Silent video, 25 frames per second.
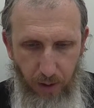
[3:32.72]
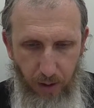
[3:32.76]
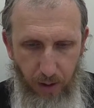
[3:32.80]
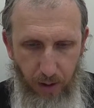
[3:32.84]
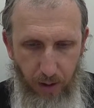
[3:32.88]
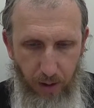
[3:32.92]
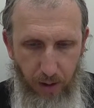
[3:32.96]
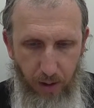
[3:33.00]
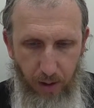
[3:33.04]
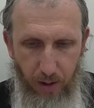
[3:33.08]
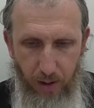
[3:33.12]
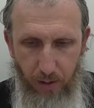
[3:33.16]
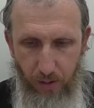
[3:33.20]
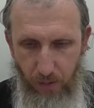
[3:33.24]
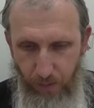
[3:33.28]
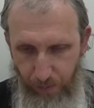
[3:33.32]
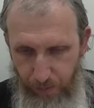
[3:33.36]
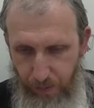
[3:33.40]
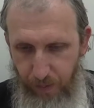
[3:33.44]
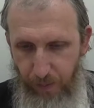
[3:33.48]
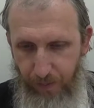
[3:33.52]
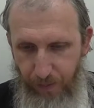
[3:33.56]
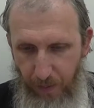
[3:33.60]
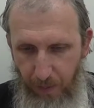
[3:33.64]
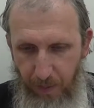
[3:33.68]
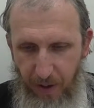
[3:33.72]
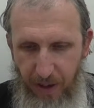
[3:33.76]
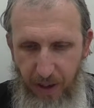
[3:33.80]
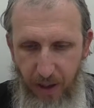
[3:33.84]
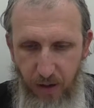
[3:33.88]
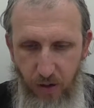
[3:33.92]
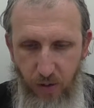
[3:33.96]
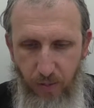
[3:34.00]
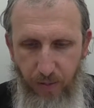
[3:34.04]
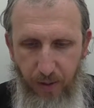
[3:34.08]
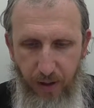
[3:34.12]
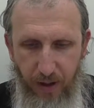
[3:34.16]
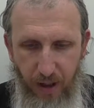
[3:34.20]
Э, ну, по
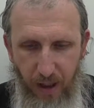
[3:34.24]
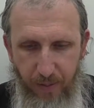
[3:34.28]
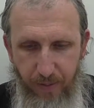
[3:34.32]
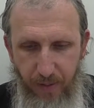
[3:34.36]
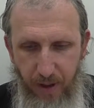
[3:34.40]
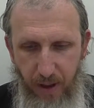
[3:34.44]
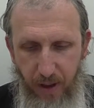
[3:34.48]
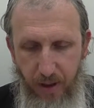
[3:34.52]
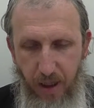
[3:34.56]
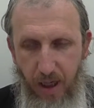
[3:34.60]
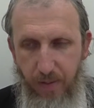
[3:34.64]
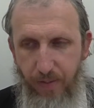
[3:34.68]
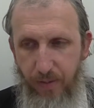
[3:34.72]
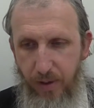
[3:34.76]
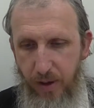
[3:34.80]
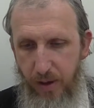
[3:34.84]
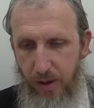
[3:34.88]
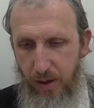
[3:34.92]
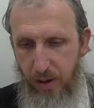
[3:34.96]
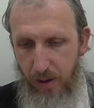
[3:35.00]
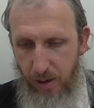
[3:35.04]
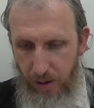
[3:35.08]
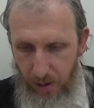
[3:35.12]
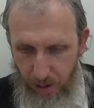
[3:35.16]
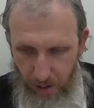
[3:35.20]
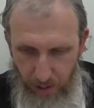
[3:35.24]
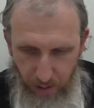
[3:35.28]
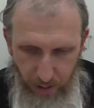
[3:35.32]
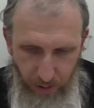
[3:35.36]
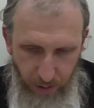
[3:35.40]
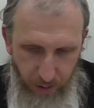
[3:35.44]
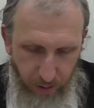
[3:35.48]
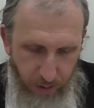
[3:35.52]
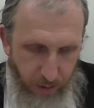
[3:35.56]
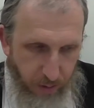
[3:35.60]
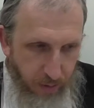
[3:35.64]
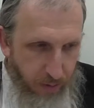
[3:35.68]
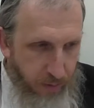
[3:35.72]
порядку, по крайней мере, как мы
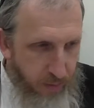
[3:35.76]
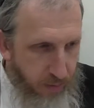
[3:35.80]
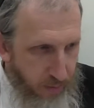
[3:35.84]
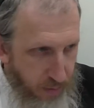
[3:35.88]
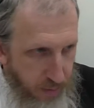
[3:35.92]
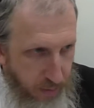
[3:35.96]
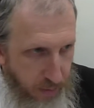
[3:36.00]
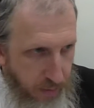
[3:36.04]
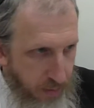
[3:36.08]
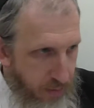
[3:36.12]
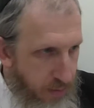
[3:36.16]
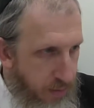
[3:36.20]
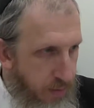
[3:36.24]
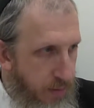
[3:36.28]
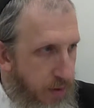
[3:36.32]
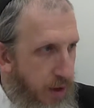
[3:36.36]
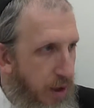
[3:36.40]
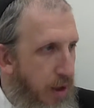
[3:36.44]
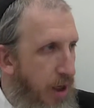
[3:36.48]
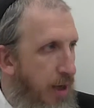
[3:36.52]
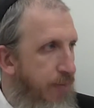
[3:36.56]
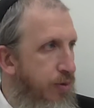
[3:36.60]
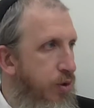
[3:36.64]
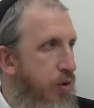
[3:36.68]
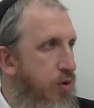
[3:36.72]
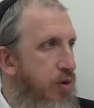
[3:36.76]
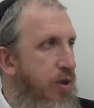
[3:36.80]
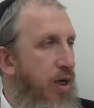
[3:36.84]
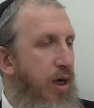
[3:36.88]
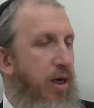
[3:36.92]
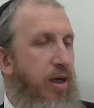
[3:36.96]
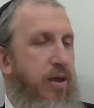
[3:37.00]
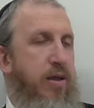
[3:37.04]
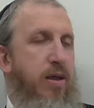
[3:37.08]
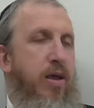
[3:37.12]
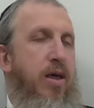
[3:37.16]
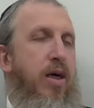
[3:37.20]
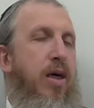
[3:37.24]
э,
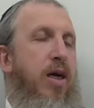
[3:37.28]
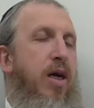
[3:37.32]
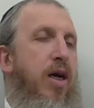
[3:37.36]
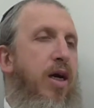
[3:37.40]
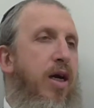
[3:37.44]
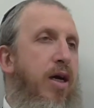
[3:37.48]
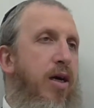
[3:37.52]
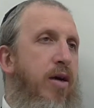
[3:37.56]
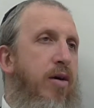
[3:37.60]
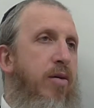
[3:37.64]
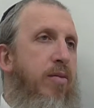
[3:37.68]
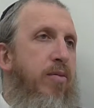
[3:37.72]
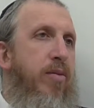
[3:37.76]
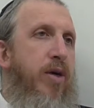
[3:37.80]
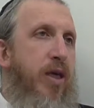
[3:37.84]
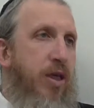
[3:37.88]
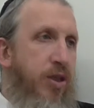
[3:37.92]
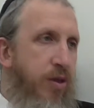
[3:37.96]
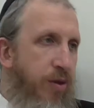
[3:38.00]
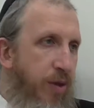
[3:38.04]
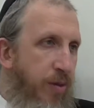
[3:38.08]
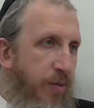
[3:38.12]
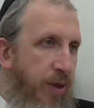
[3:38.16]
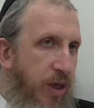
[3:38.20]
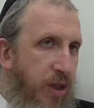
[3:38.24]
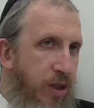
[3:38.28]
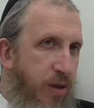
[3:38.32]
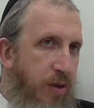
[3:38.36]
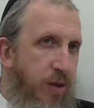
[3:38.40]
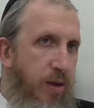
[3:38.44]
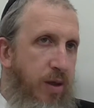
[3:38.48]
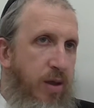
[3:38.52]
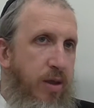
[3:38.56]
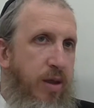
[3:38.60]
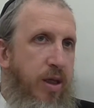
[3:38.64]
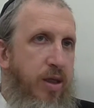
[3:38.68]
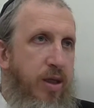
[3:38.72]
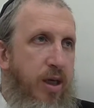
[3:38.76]
обсуждали это. Мы начали,
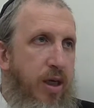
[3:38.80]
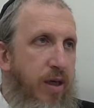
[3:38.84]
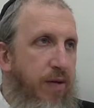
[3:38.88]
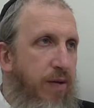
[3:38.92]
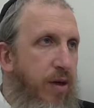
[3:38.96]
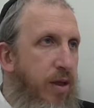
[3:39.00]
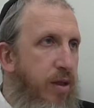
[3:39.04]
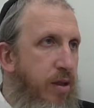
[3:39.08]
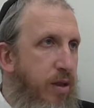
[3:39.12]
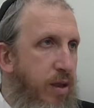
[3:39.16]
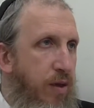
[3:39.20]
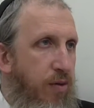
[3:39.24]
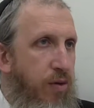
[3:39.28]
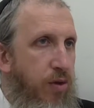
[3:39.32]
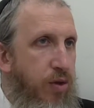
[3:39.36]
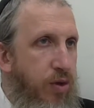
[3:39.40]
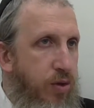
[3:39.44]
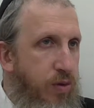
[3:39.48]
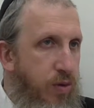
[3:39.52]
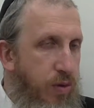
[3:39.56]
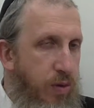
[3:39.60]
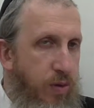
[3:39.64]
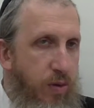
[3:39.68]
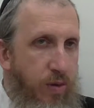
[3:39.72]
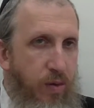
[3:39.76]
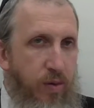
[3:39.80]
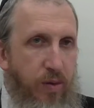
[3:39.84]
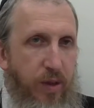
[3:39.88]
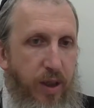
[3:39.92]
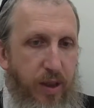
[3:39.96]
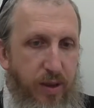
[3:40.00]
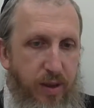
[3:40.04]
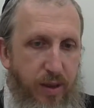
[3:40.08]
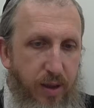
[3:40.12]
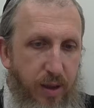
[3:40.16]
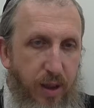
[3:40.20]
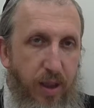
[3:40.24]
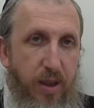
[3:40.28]
начали, говорить с того, что у
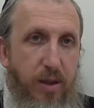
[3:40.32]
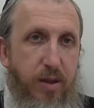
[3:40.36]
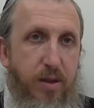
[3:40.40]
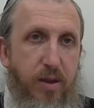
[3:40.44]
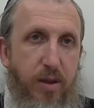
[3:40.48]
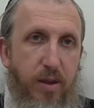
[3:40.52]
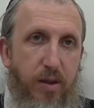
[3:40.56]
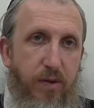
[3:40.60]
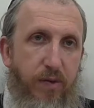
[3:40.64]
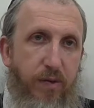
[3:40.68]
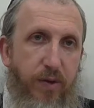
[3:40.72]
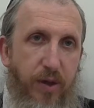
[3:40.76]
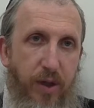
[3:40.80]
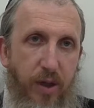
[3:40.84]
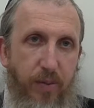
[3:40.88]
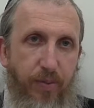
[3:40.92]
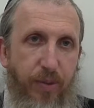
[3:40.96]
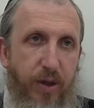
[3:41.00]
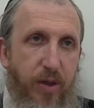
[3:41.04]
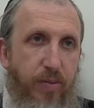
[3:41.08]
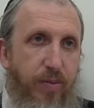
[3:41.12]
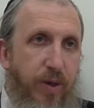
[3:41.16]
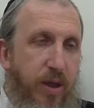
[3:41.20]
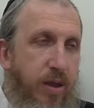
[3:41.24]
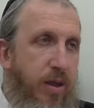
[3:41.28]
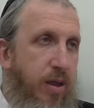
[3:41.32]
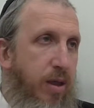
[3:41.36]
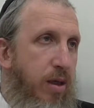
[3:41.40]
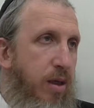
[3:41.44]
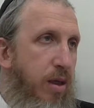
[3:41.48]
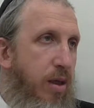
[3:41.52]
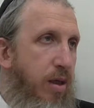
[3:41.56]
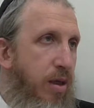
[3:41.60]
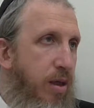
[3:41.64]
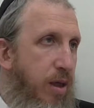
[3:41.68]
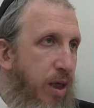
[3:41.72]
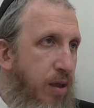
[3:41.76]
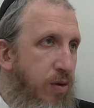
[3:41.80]
нас есть э, предметы,
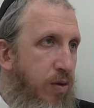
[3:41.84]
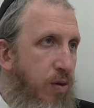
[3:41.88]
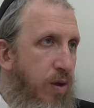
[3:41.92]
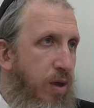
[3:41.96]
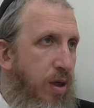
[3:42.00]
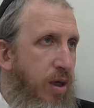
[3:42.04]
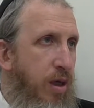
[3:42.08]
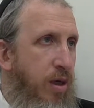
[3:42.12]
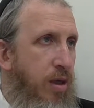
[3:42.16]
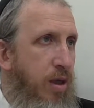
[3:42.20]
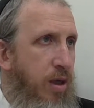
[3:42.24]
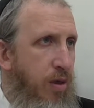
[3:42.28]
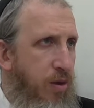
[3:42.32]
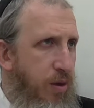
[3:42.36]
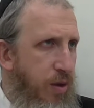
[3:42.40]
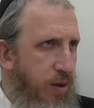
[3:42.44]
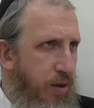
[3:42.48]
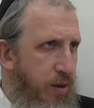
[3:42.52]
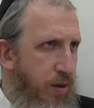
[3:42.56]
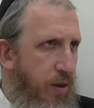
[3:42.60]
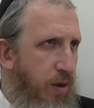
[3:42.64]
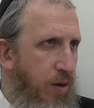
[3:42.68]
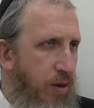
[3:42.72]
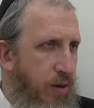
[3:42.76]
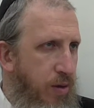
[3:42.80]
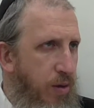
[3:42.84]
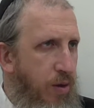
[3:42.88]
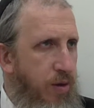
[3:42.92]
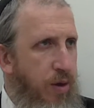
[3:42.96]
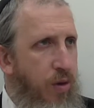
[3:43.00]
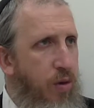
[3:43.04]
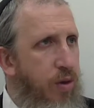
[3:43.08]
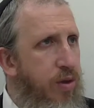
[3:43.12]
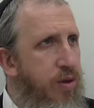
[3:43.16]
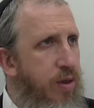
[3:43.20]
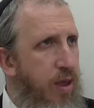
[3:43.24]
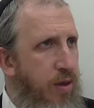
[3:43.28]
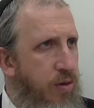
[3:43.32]
которые
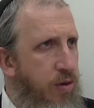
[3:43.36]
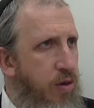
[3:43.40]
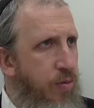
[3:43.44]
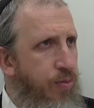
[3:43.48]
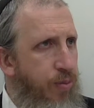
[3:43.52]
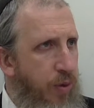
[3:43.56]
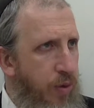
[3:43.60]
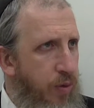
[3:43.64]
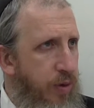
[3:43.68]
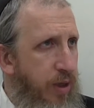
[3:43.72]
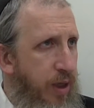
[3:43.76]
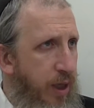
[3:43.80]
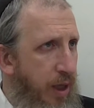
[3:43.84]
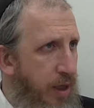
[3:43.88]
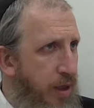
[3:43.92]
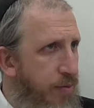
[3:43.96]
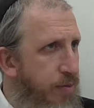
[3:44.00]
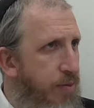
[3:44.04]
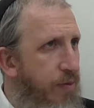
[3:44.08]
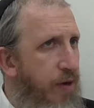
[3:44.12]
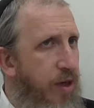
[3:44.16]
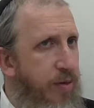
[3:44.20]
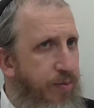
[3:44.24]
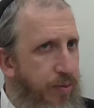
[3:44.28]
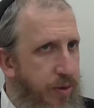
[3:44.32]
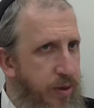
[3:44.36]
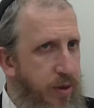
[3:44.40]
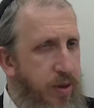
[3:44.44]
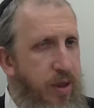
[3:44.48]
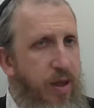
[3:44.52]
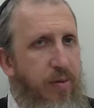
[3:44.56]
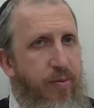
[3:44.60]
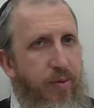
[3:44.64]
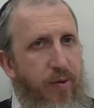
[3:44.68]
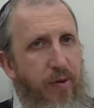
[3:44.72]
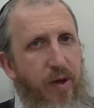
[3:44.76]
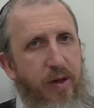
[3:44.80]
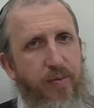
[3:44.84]
находятся на одной полке. Они бывают
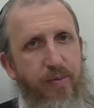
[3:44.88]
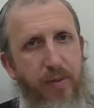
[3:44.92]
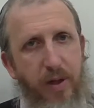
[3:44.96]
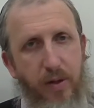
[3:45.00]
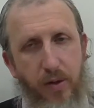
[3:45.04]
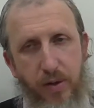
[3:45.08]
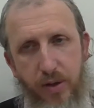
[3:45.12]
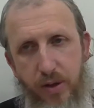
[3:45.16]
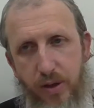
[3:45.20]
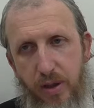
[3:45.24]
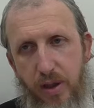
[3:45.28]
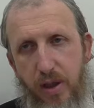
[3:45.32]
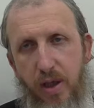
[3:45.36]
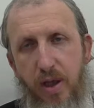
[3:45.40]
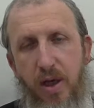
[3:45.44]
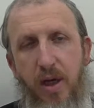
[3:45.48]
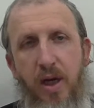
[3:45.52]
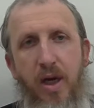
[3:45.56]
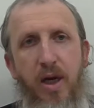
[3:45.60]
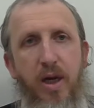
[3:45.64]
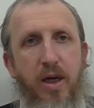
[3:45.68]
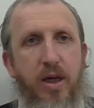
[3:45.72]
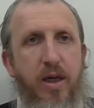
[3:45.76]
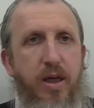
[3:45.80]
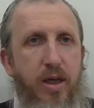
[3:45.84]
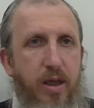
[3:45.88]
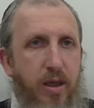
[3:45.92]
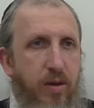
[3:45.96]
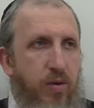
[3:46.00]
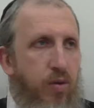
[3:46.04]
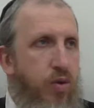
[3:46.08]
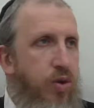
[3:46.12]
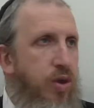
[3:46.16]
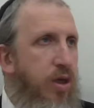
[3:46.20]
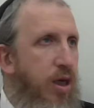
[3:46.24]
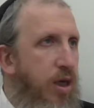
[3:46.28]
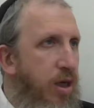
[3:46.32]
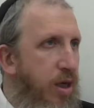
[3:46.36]
мясные, бывают молочные. И
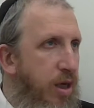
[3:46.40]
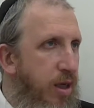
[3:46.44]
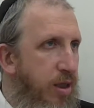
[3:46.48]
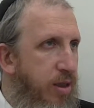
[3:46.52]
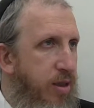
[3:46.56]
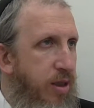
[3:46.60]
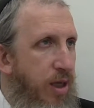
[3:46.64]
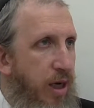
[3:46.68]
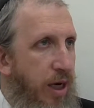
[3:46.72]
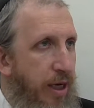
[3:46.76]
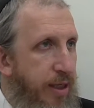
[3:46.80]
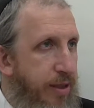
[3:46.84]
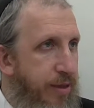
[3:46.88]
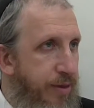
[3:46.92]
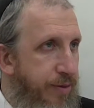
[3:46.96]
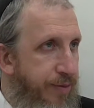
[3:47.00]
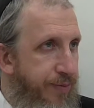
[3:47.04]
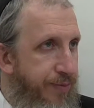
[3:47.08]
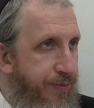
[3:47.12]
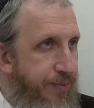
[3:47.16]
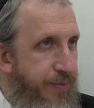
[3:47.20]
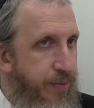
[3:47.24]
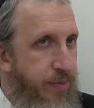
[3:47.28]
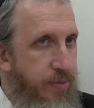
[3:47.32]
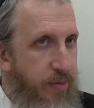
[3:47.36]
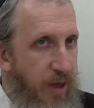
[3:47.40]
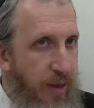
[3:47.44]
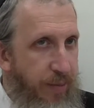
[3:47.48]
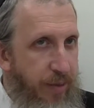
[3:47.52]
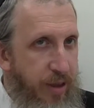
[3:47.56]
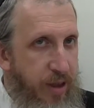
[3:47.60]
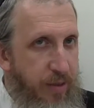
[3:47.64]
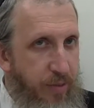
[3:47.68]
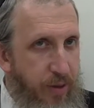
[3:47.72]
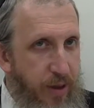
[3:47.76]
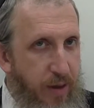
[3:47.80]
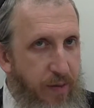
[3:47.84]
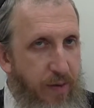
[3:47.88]
нужно ли их разделять? Об
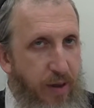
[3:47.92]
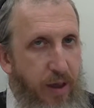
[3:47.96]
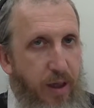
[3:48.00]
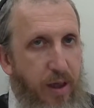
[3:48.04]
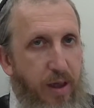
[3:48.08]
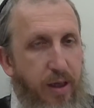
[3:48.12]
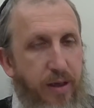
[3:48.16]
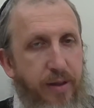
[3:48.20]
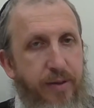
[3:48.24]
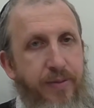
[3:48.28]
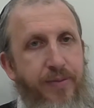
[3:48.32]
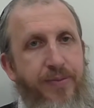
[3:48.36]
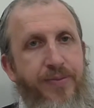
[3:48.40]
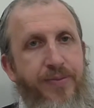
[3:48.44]
этом мы говорили.